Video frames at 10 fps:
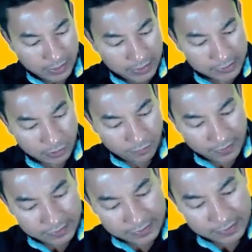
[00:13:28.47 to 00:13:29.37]

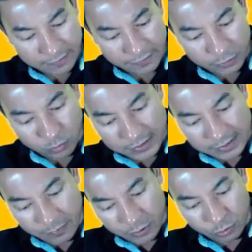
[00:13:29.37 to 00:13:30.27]
ressalvadas as eventuais
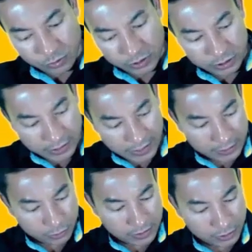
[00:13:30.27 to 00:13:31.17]
aberturas de
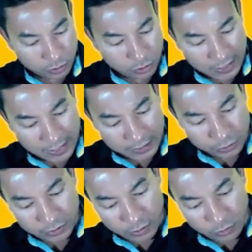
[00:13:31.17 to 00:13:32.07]
créditos adicionais
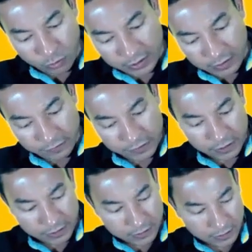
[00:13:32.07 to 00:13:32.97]
no decorrer da
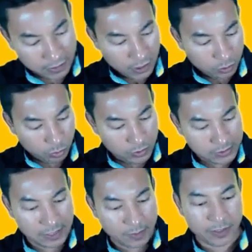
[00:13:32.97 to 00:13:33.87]
vigência do
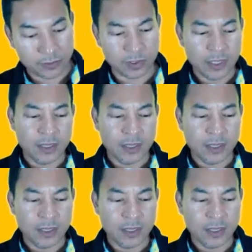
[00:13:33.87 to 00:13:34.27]
orçamento.